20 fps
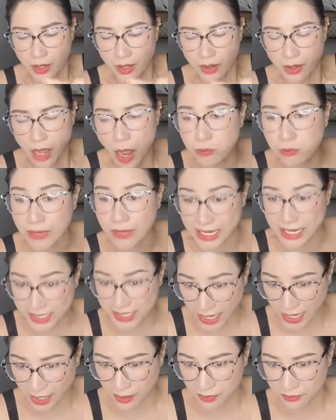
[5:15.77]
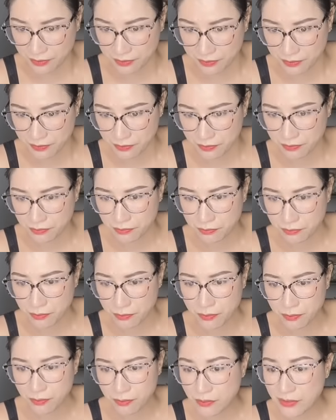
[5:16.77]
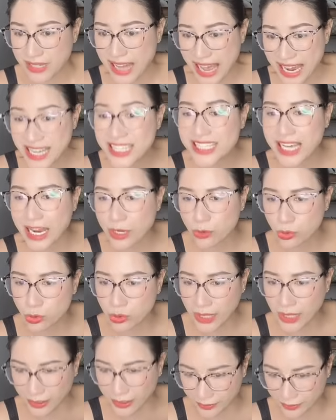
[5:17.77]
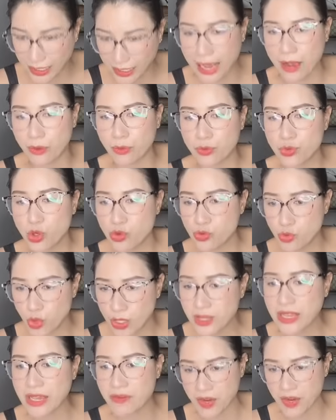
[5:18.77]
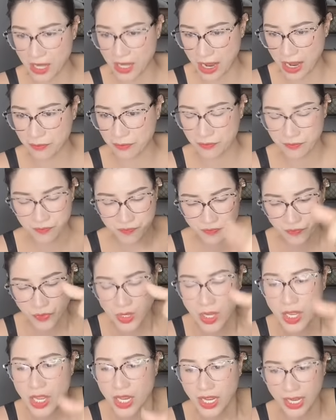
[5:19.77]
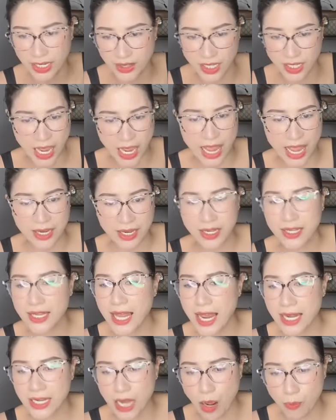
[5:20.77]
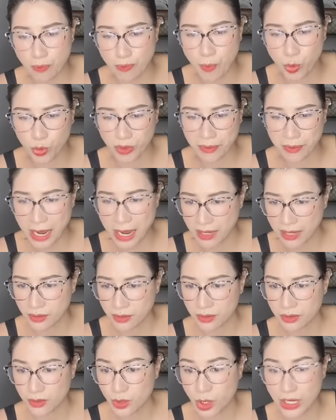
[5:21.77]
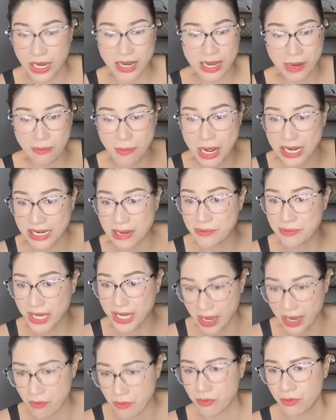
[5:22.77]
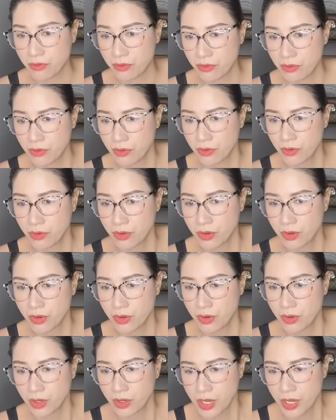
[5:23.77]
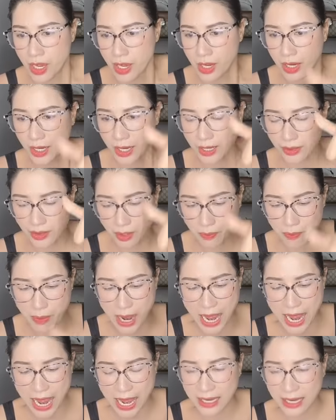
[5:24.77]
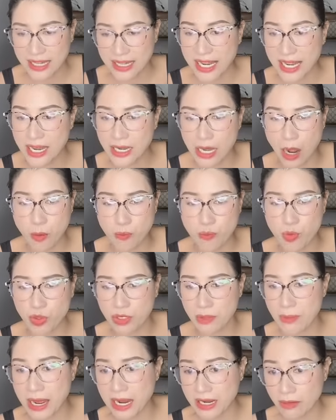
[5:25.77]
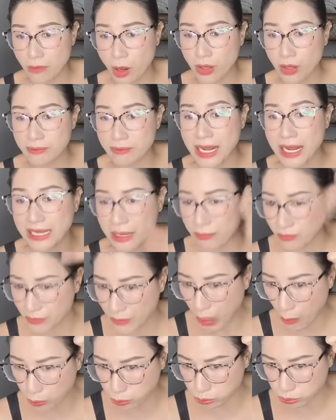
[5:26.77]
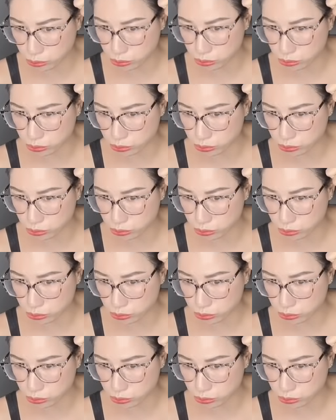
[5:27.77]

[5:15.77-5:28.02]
Học lái xe. Lái xe thành thạo nhuần nhuyễn tại Việt Nam. Cái thứ hai nên học một cái bằng, đó là, là bằng làm neo. Cái thứ ba là lên học một cái bằng là bằng, bằng làm tóc.